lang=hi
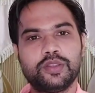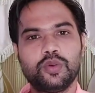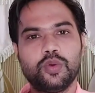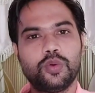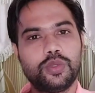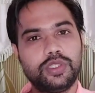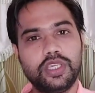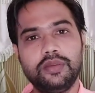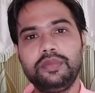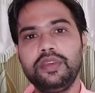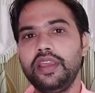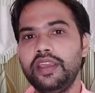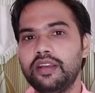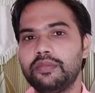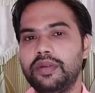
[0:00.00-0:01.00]
तो ये
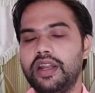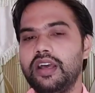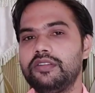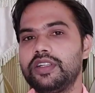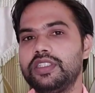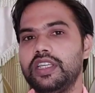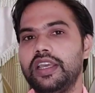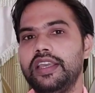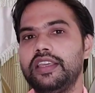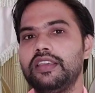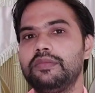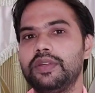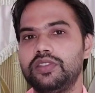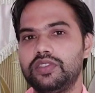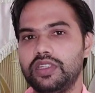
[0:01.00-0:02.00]
भी एक बड़ा वजह है
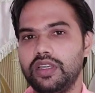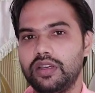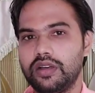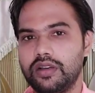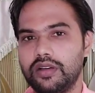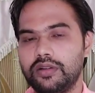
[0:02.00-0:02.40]
कि बच्चे